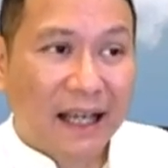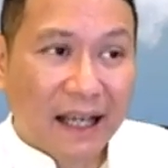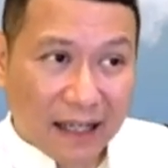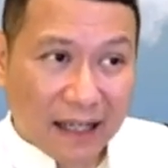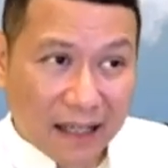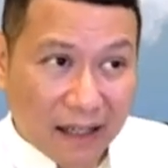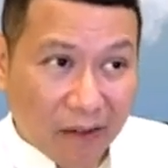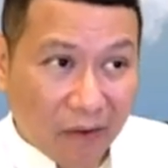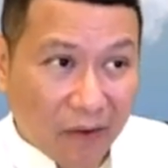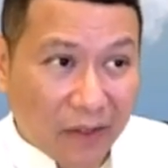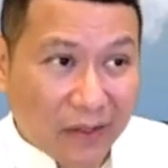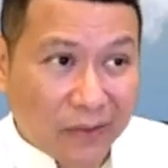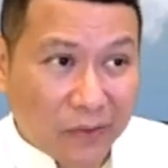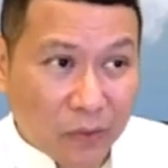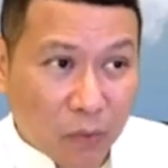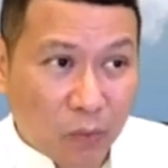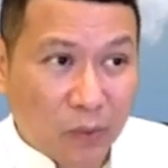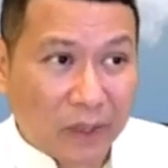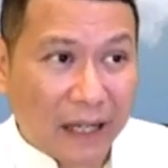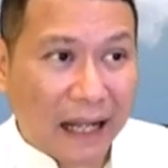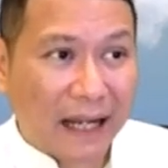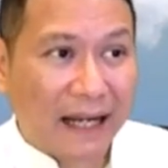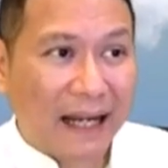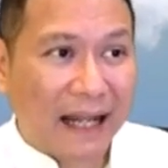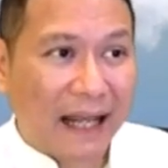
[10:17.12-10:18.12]
เราให้ดู
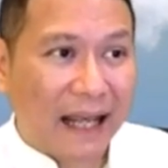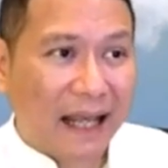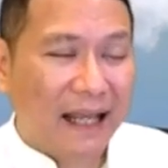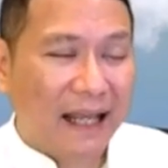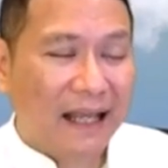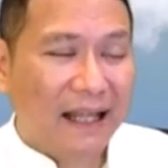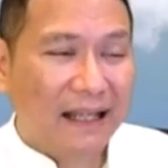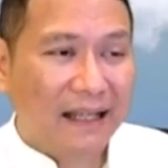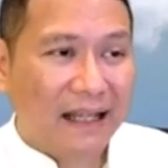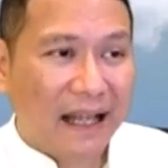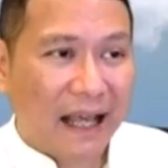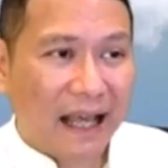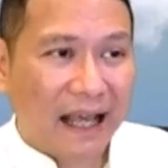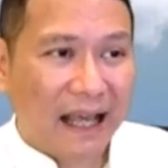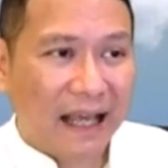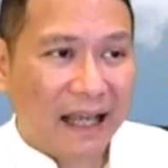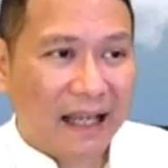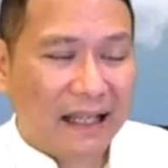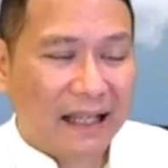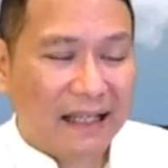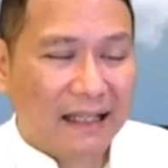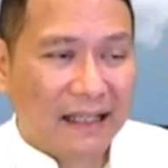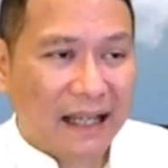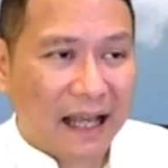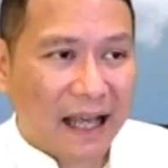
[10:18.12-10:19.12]
นั้นแหละนะ
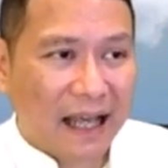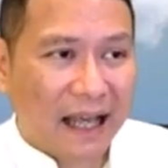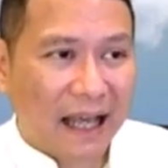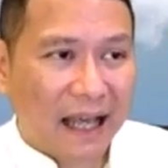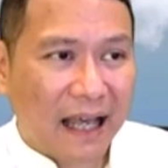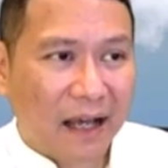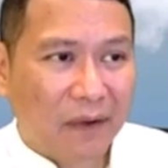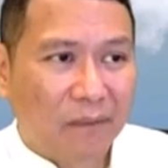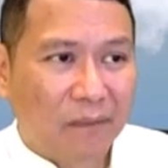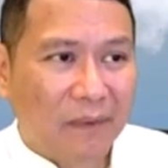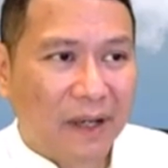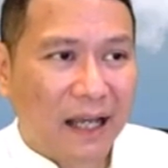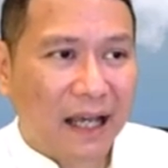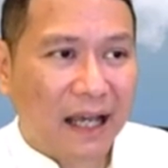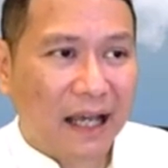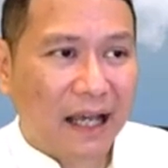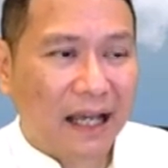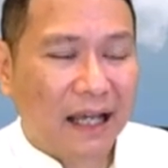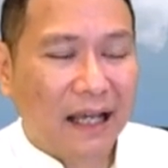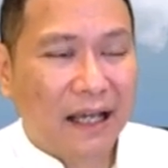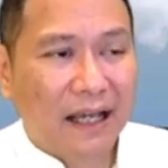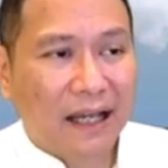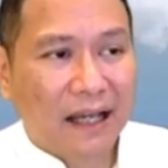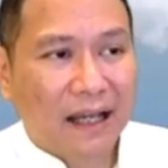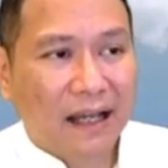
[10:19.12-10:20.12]
ถ้าหากว่า
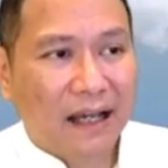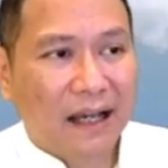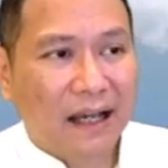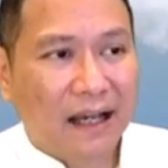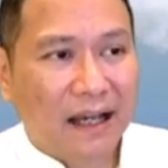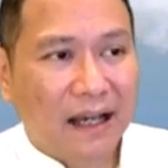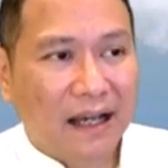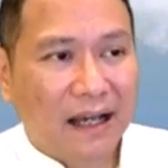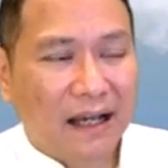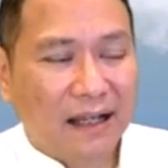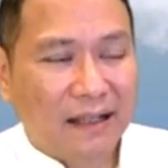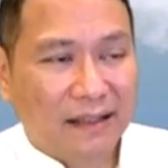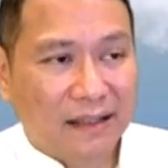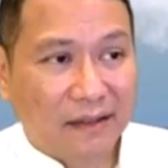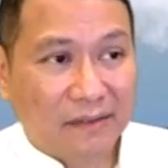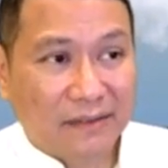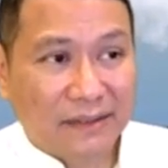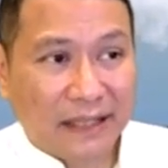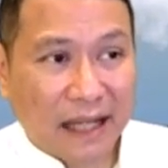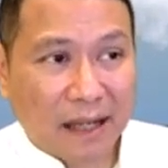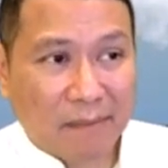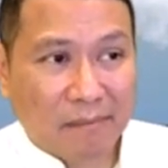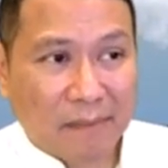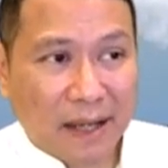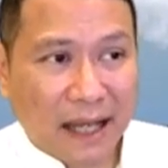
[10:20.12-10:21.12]
เรา
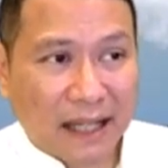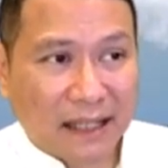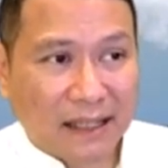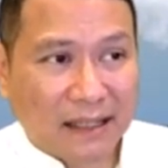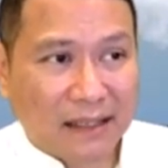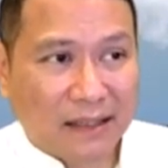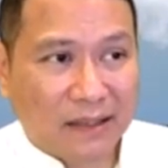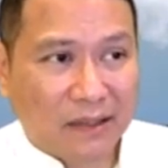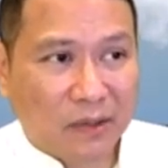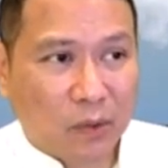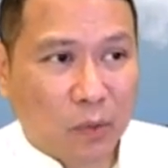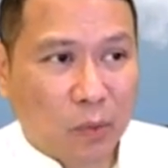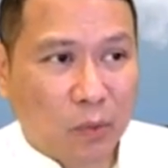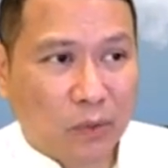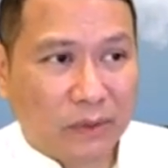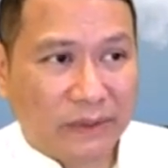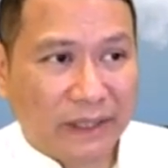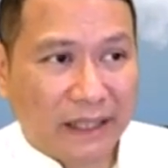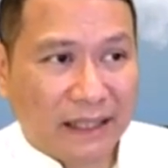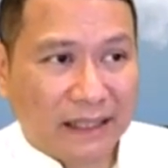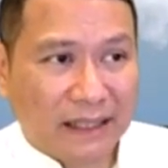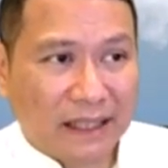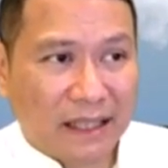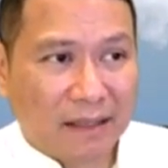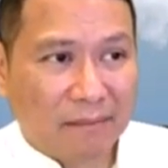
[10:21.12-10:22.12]
สามารถดู
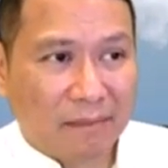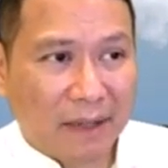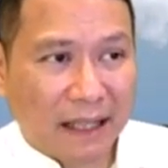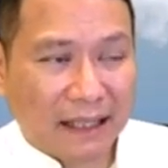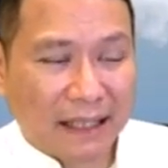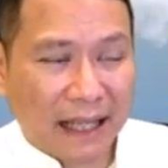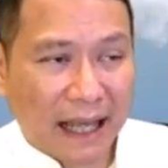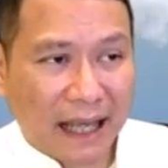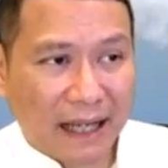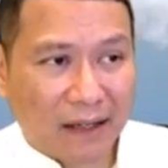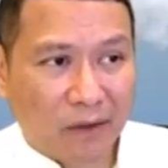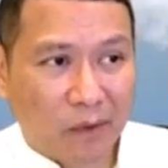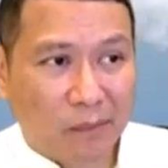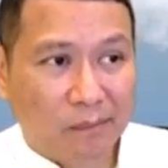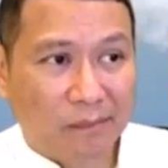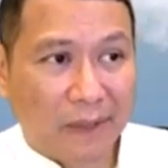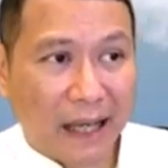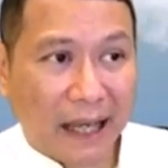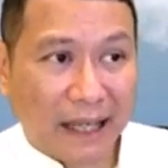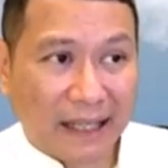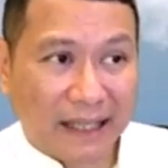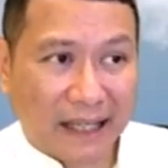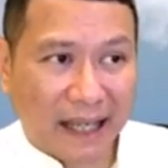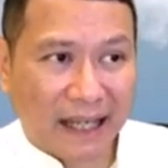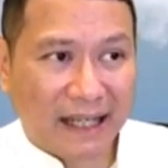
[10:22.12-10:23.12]
สิ่งที่มาแทนลม
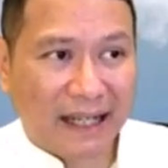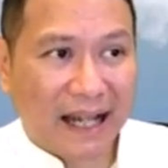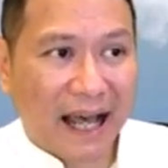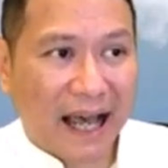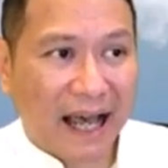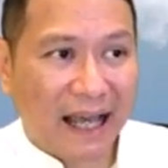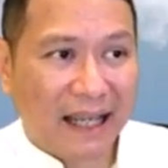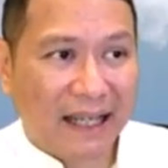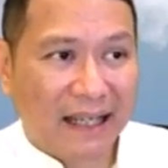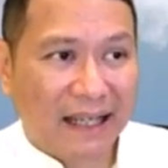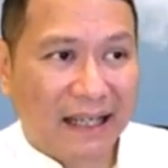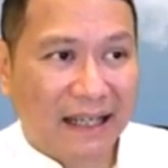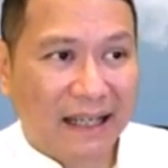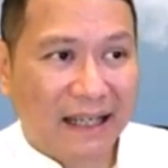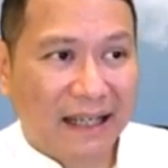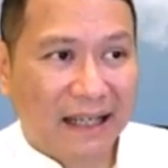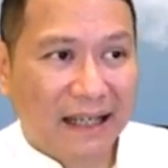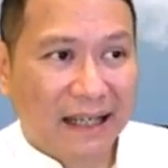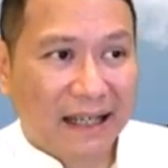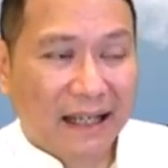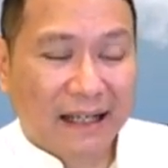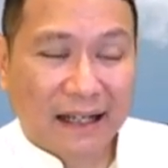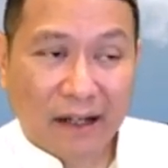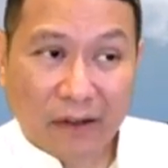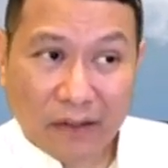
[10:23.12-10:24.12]
หายใจได้
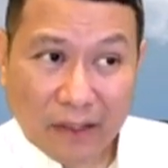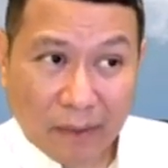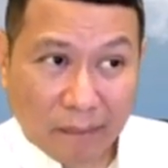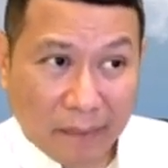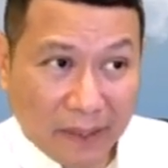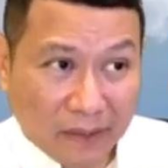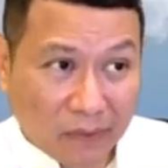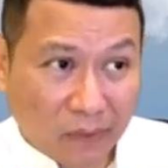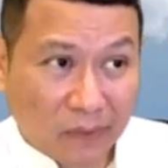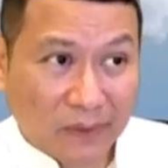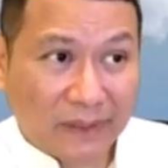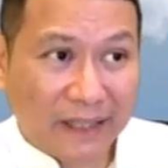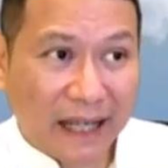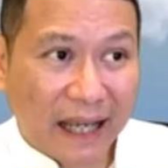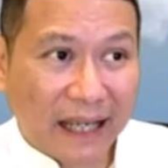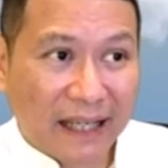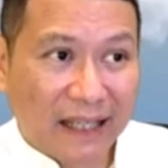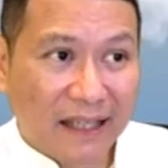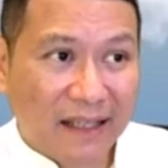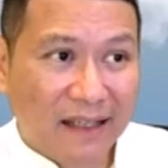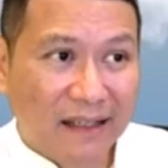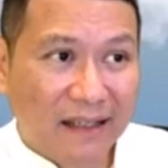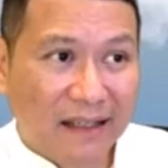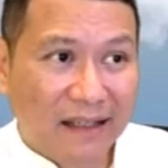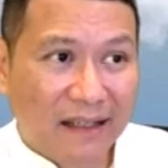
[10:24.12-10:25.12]
เราจะไม่สงสัย
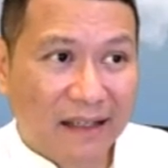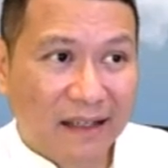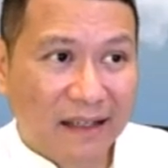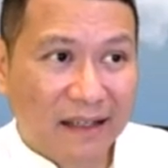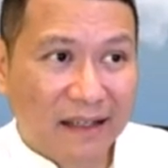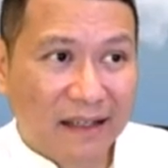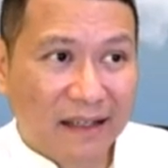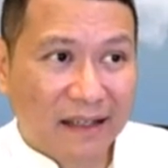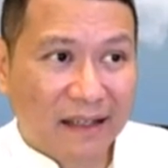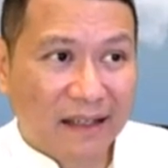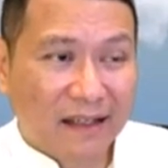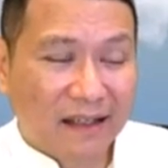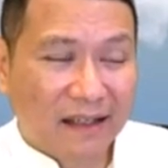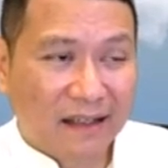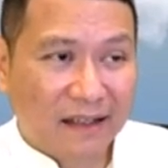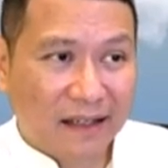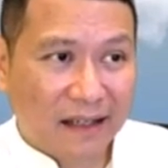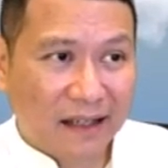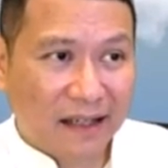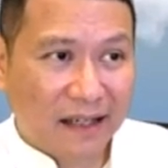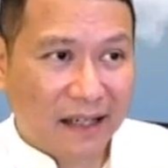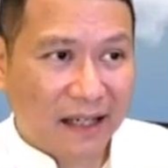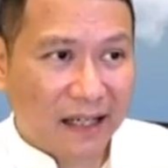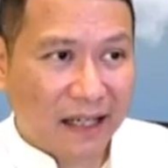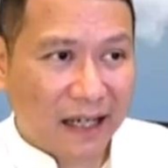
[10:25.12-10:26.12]

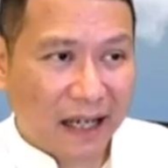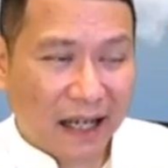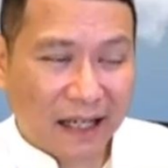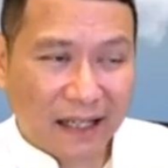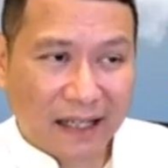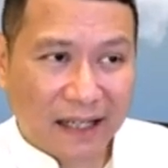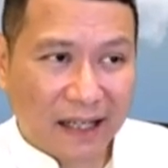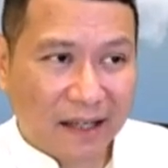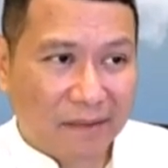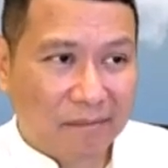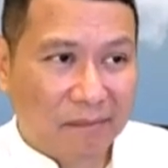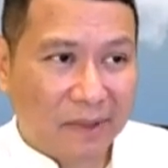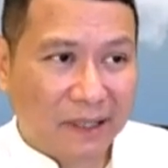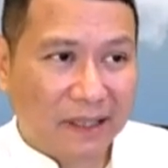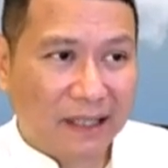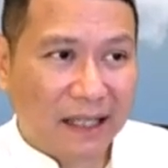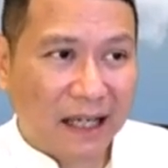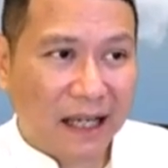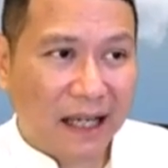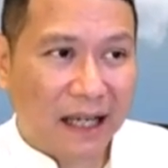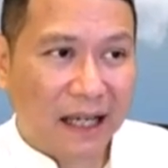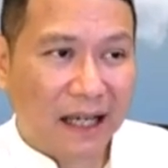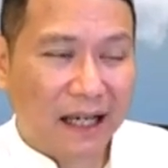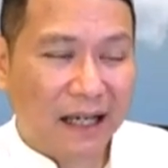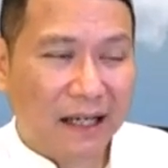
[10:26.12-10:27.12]
และอันนี้มัน
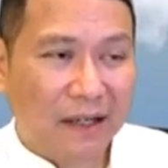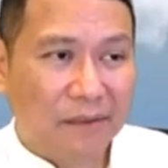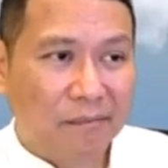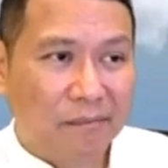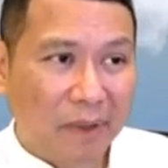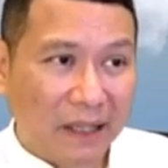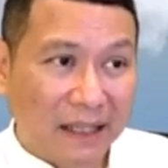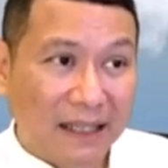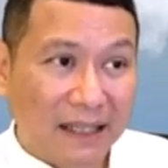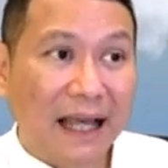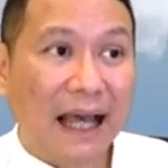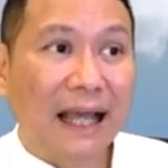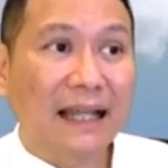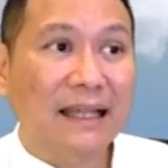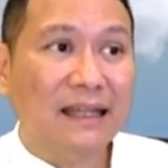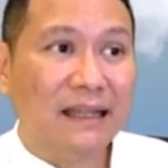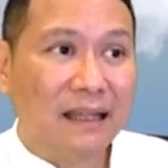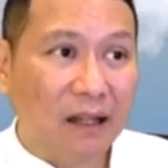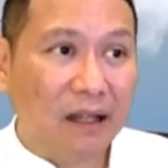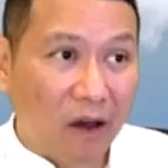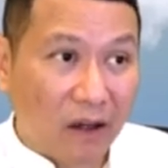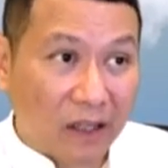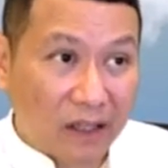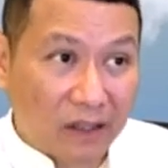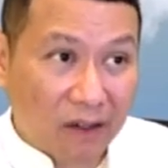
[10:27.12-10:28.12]
จะเป็นการ
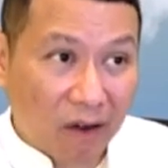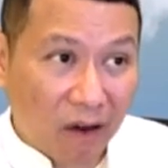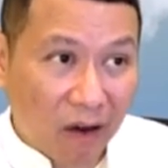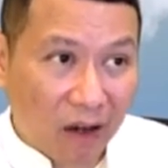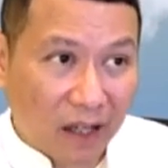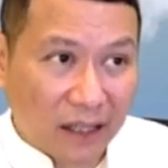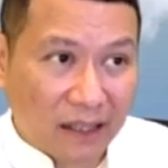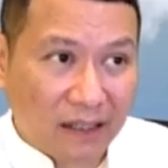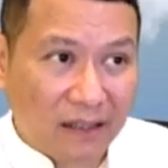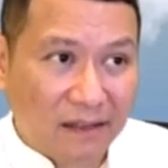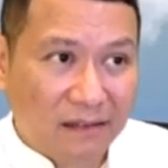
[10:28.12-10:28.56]
ต่อยอด